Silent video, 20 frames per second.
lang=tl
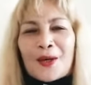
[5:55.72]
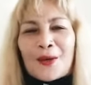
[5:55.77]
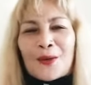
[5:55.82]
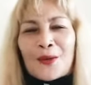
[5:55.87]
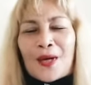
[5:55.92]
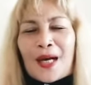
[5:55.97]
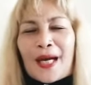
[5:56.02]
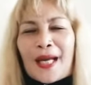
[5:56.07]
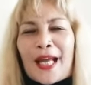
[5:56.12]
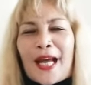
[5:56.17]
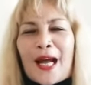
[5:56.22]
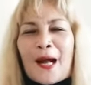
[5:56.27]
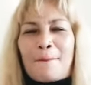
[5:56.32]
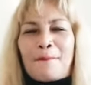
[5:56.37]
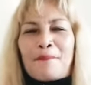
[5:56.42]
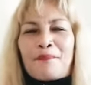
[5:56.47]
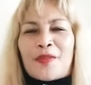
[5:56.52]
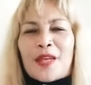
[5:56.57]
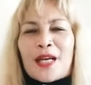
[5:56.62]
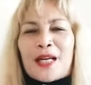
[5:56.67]
Kung kaya
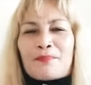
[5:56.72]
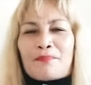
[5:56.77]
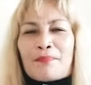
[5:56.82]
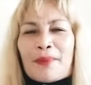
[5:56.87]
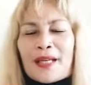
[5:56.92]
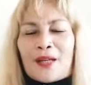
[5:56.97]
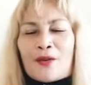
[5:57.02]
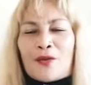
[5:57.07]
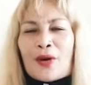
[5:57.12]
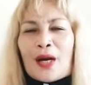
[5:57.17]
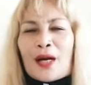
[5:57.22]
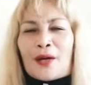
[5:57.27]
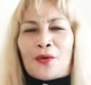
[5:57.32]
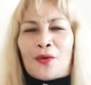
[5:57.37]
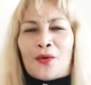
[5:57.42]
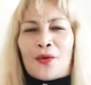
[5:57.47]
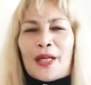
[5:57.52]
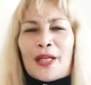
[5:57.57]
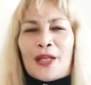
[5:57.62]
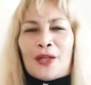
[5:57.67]

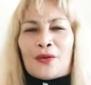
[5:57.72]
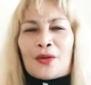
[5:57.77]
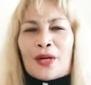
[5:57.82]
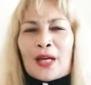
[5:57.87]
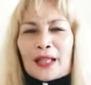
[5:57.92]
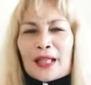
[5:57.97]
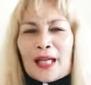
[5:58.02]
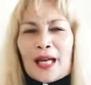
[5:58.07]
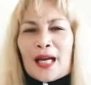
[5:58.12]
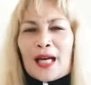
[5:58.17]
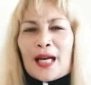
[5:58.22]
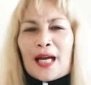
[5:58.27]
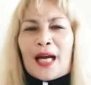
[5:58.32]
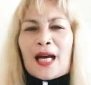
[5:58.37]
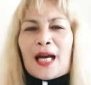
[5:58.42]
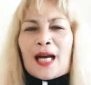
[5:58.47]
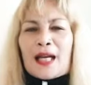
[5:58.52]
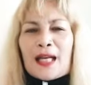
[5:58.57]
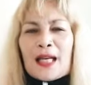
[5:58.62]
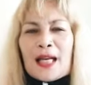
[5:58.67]
paniguraduhin nyo na
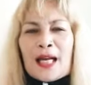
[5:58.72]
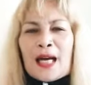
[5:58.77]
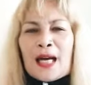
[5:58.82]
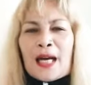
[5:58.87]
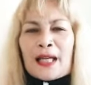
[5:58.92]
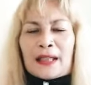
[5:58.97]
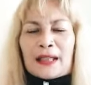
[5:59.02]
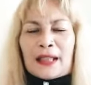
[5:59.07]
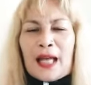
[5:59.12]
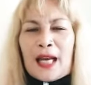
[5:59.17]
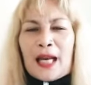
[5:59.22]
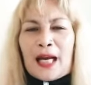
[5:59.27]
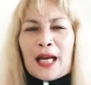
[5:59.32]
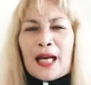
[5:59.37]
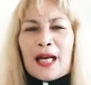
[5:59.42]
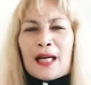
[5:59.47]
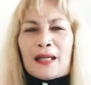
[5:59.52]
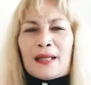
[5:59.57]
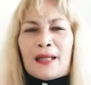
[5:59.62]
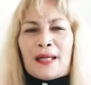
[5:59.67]
talaga na
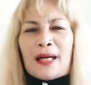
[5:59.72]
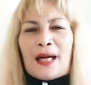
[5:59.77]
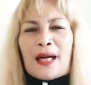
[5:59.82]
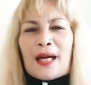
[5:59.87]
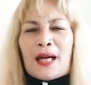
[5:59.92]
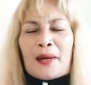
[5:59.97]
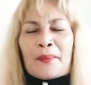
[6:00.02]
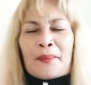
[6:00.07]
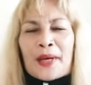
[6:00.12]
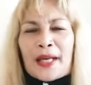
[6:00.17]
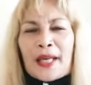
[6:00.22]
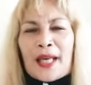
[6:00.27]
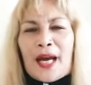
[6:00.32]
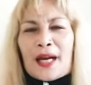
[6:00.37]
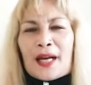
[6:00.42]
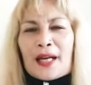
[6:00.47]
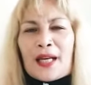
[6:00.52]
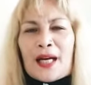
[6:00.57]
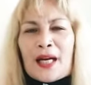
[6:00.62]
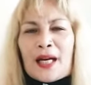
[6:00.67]
talagang uh,
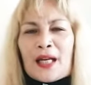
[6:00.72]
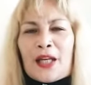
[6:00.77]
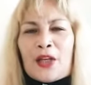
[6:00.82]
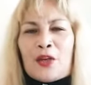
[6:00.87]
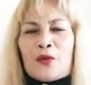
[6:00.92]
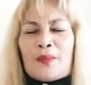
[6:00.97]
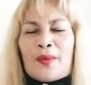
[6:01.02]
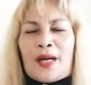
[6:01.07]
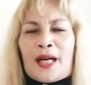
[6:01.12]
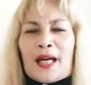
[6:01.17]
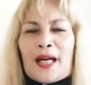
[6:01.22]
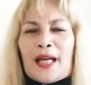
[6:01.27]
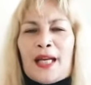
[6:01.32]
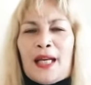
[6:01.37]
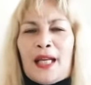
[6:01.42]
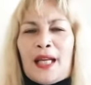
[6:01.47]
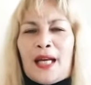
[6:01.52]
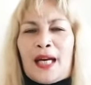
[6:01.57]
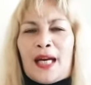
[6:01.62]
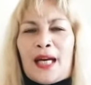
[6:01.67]
mangyari ang inyong mga
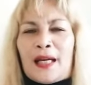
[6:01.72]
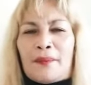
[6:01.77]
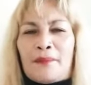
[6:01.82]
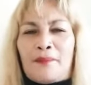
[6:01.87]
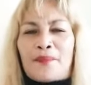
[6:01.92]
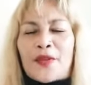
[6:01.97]
kahilingan.